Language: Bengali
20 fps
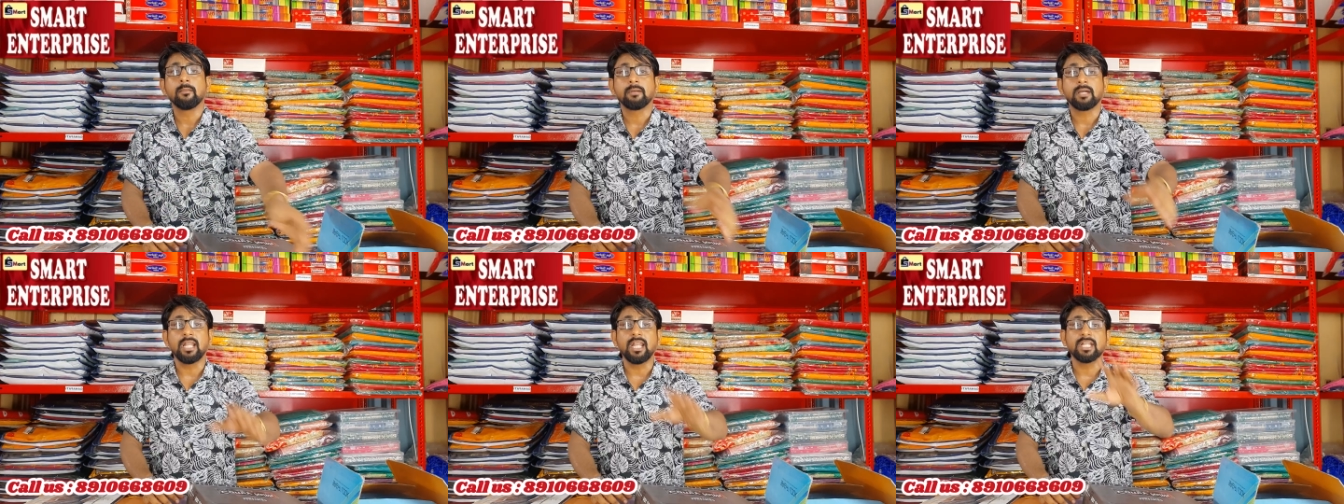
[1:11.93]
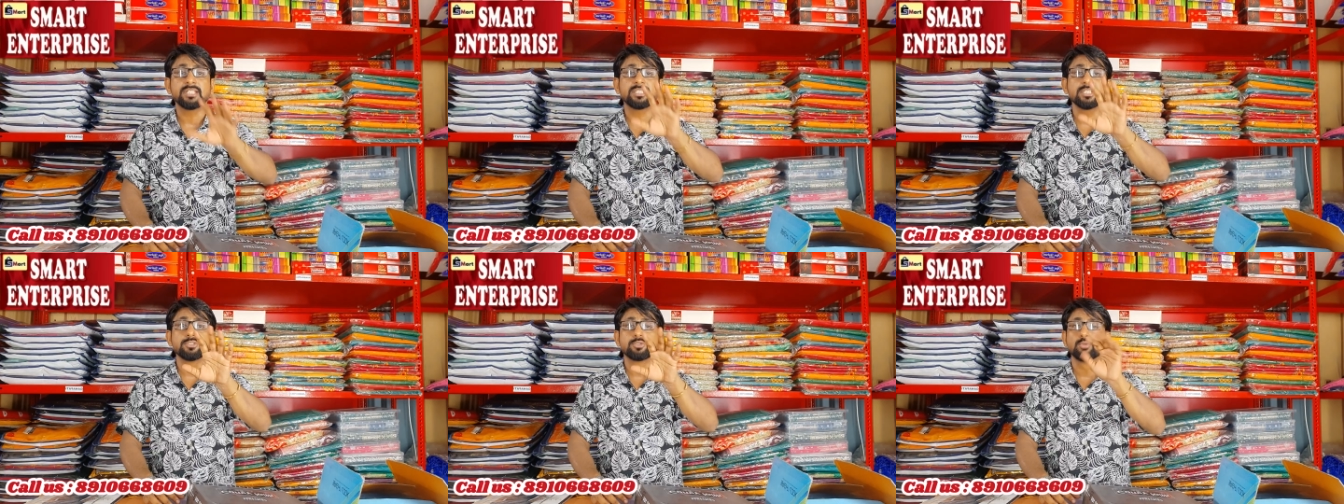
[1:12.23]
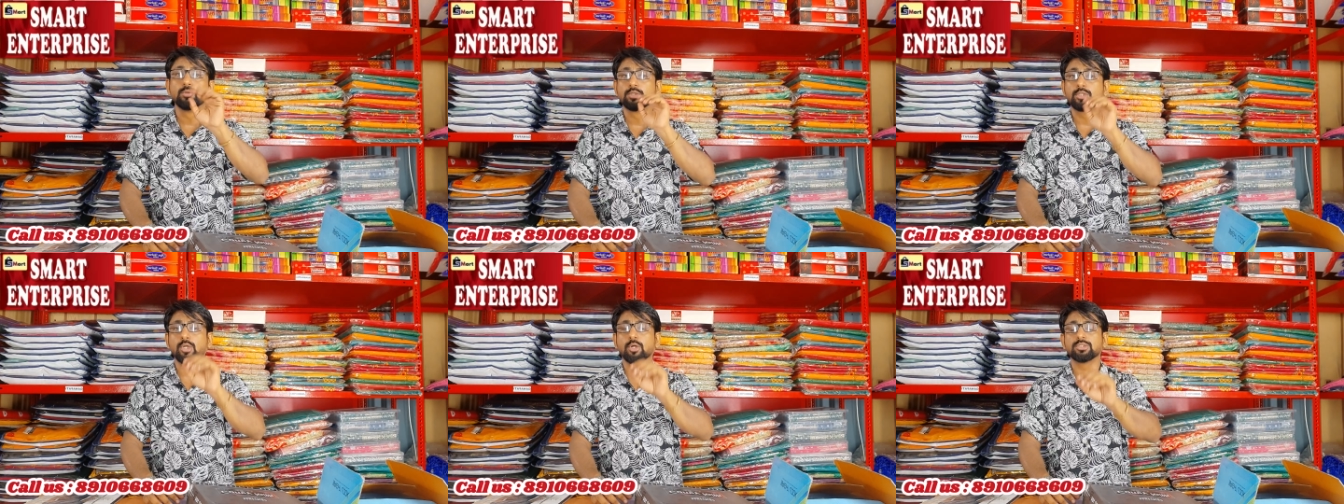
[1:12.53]
কালেকশন
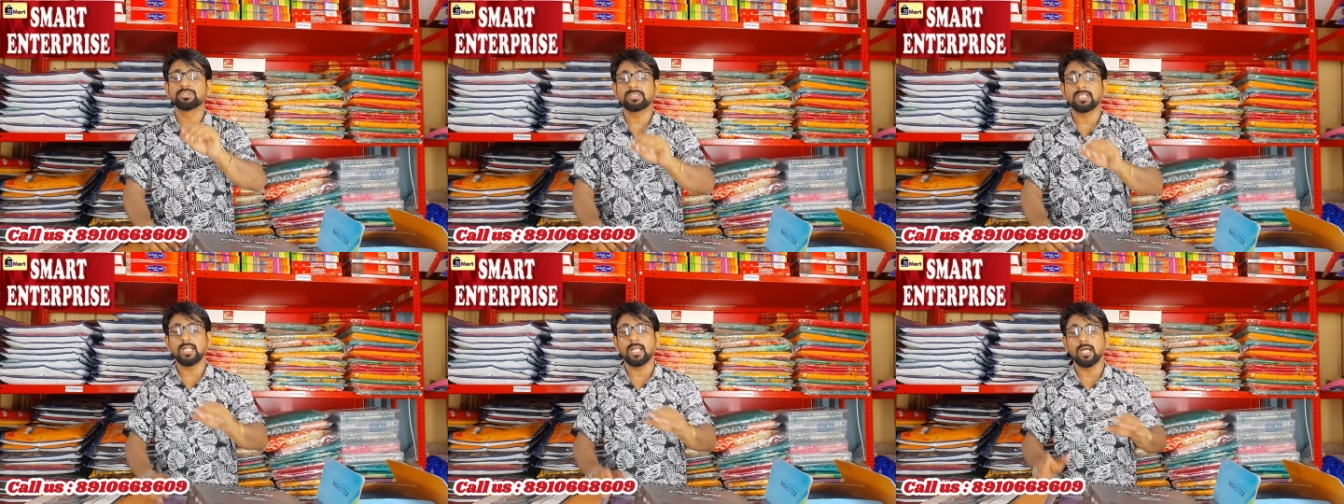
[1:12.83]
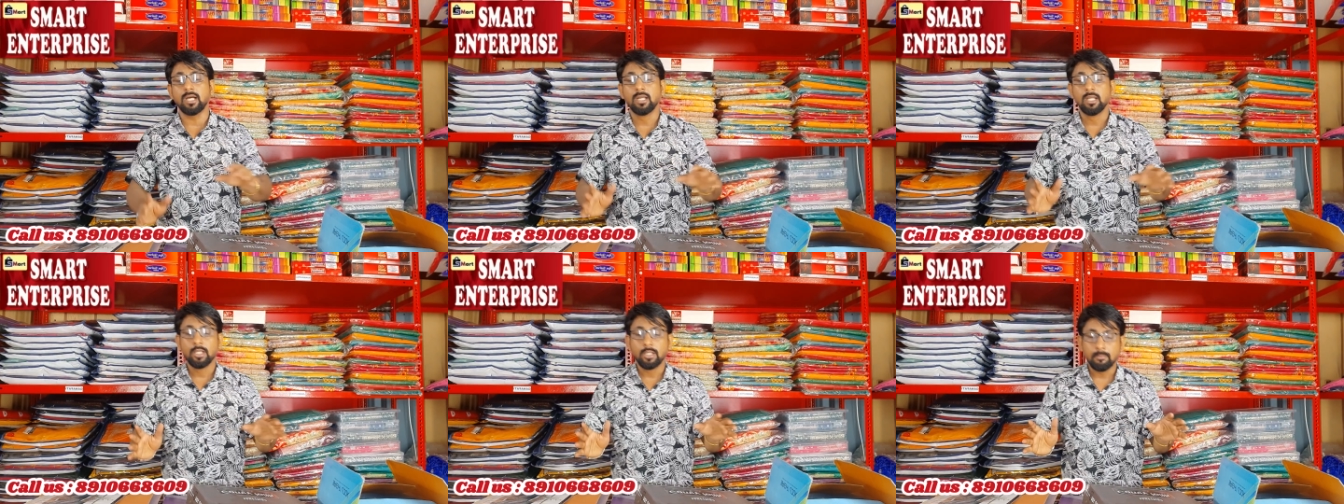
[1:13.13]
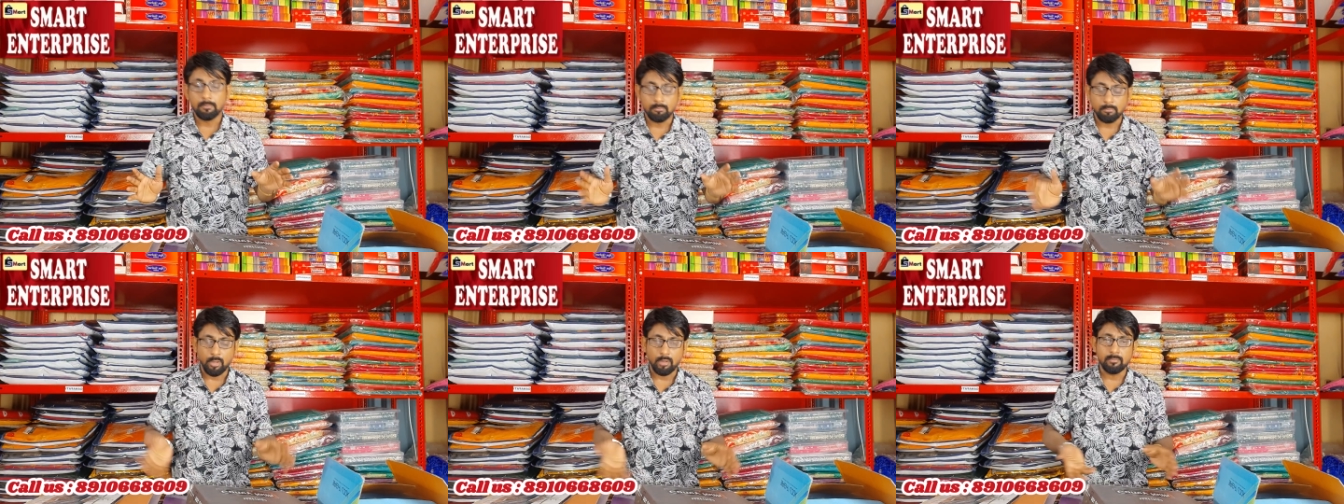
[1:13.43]
তুলতে হচ্ছে না
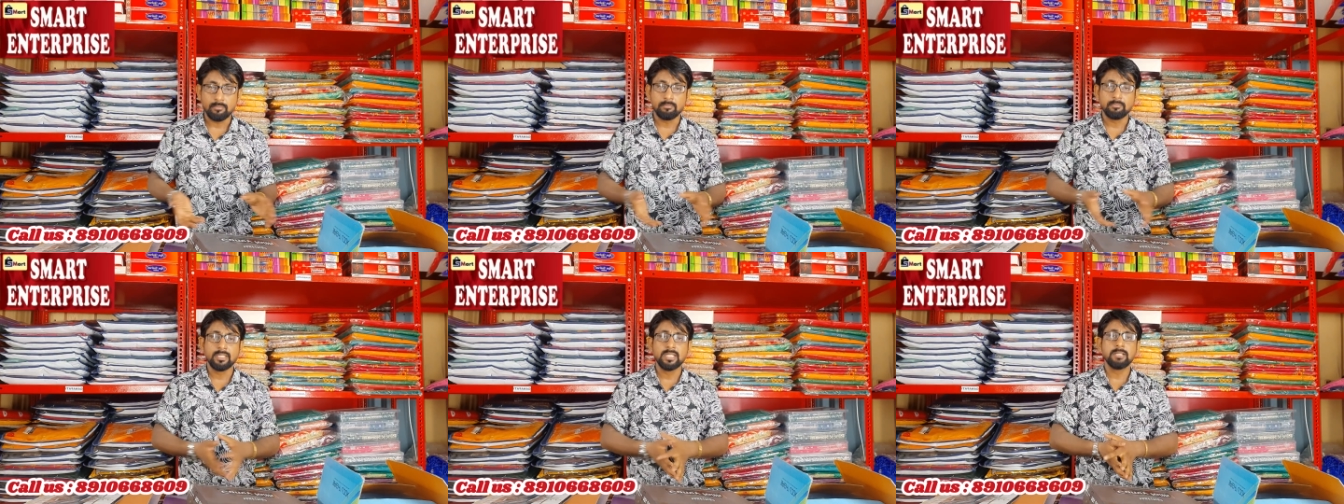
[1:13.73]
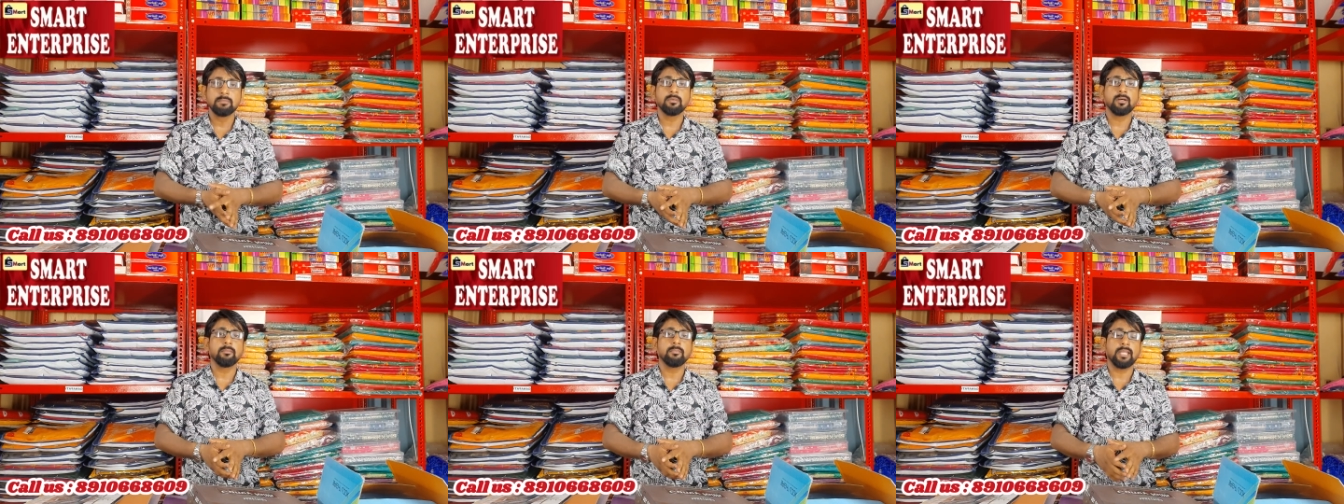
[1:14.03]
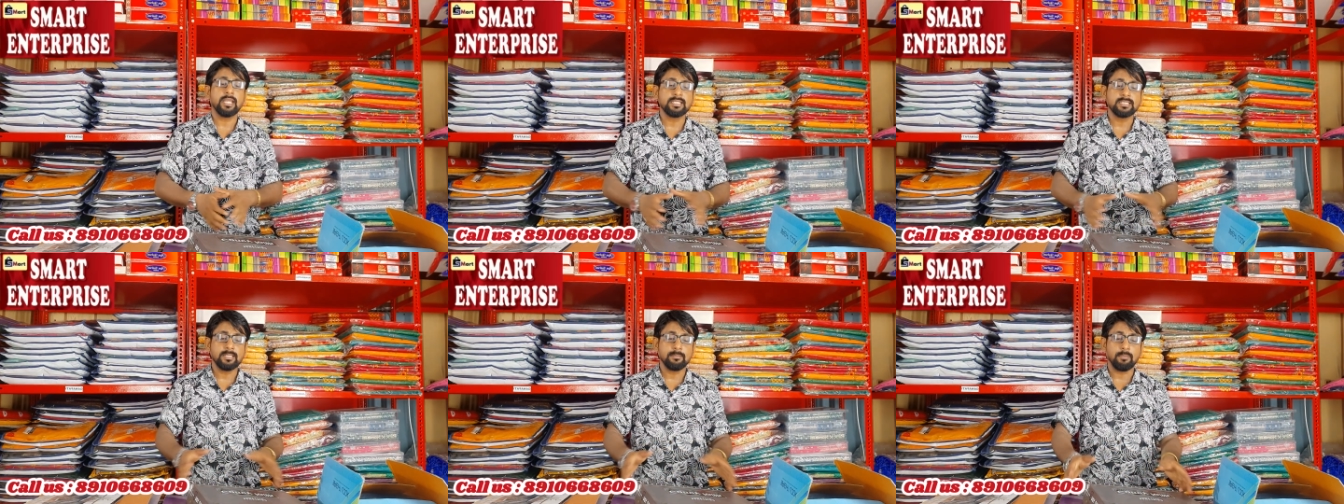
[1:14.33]
মিনিমাম
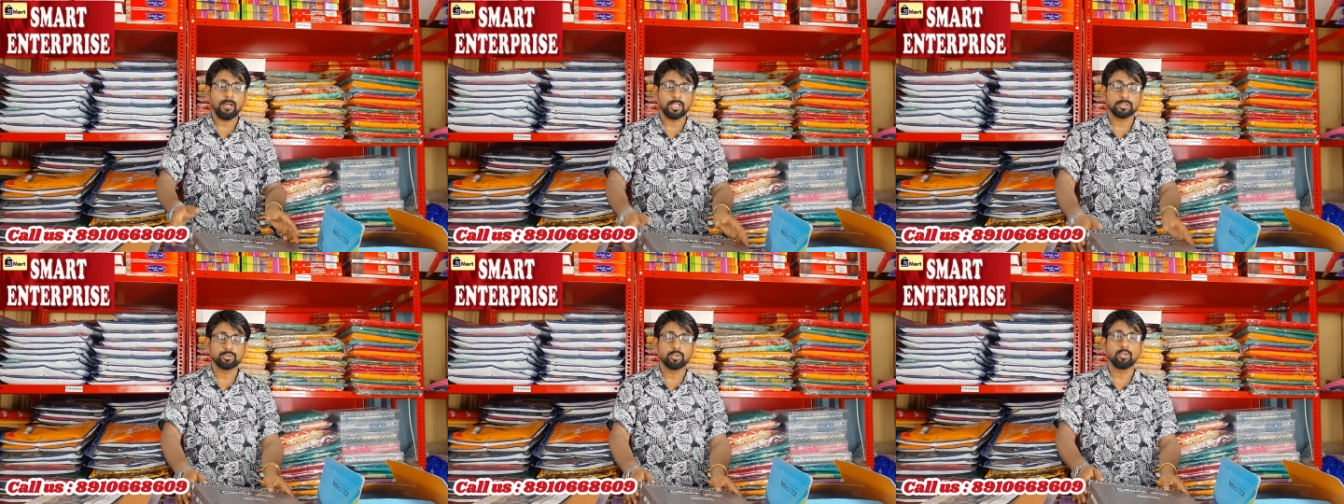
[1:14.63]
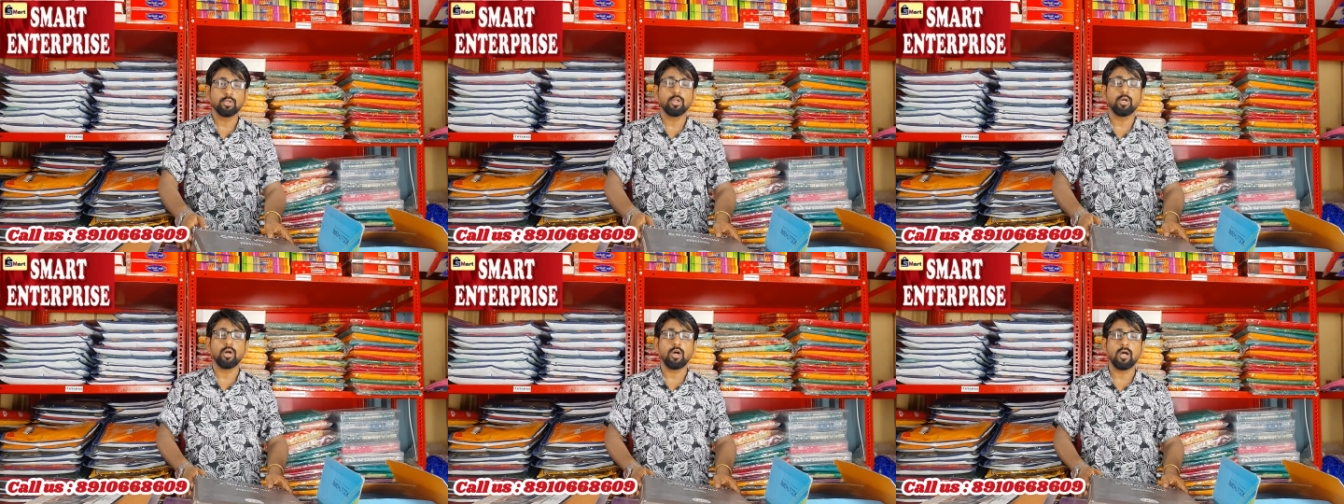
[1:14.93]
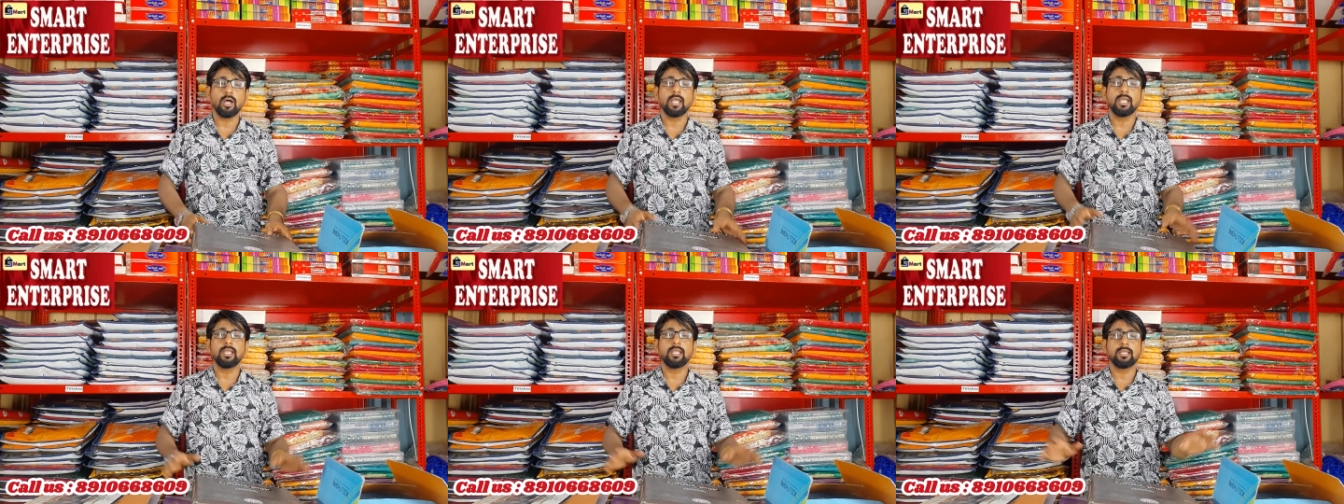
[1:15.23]
এই যে বাক্সগুলো
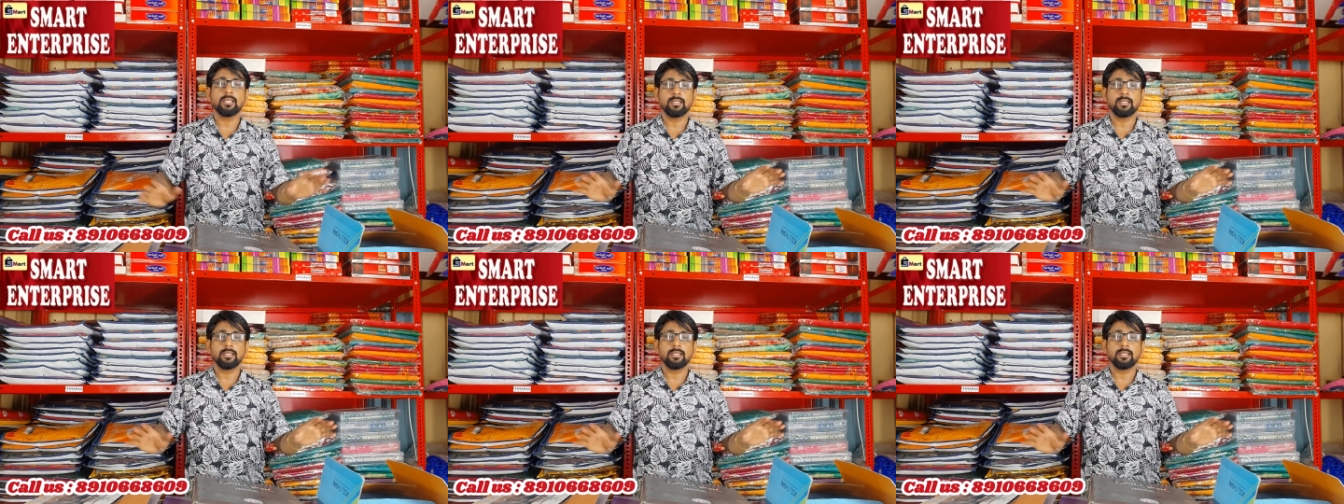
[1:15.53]
হয়